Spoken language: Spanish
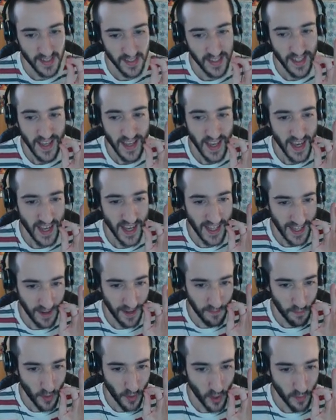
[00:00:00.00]

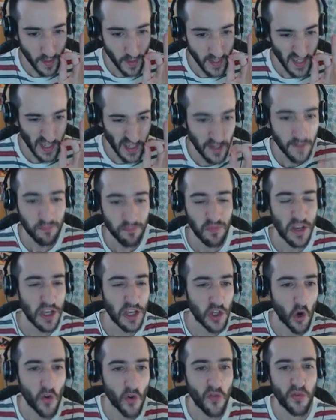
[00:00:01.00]
Están por venir. Y
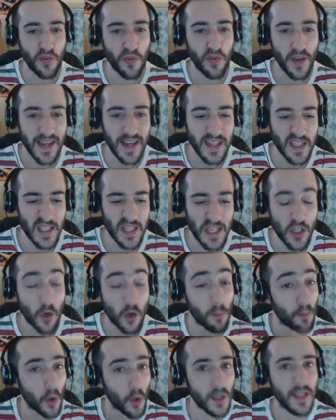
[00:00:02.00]
son feas y
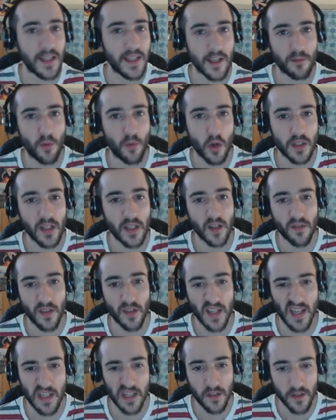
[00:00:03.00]
son bonitas por ser
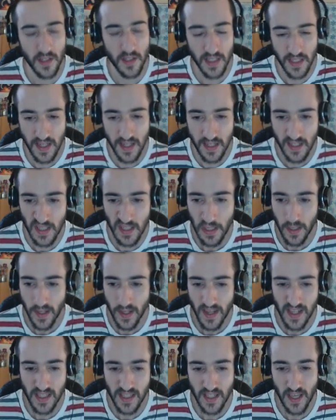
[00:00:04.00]
feas, ¿no? Está
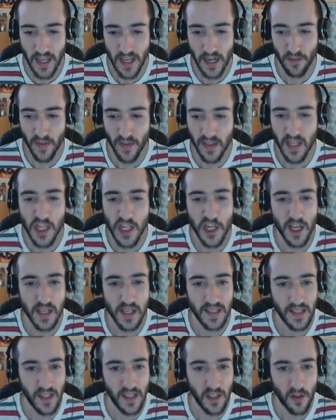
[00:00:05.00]
ese el fetiche
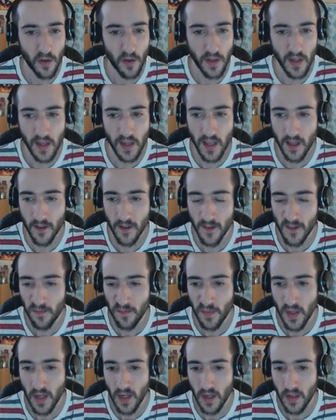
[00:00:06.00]
estético de que,
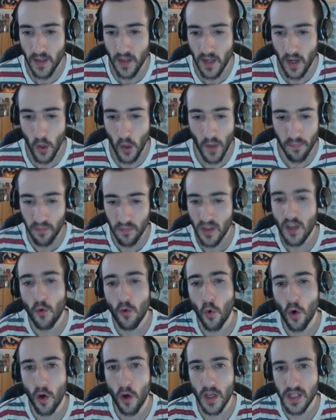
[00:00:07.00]
de que lo
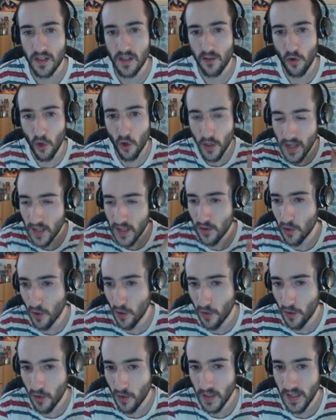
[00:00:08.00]
antiguo es lo retro,
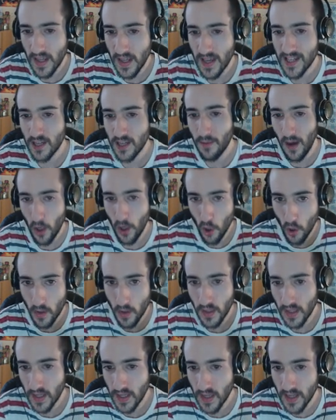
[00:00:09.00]
¿no? Tiene ese valor
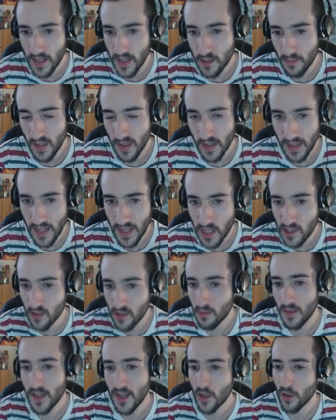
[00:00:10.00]
de que es vintage, es
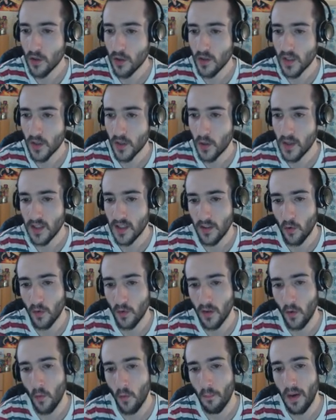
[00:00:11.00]
viejo. Entonces tiene
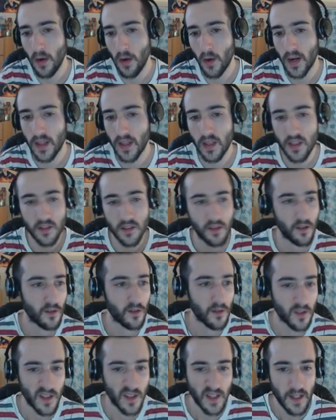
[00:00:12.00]
tiene un valor
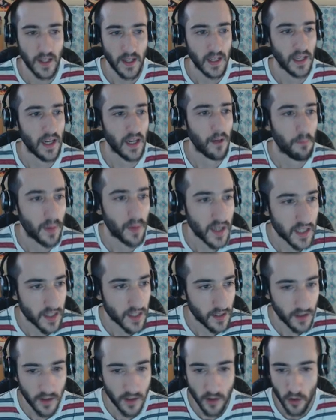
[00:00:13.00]
artístico en el
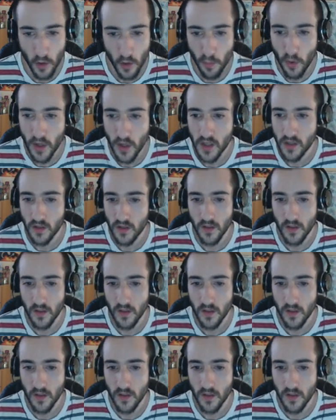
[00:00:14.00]
presente solo por eso.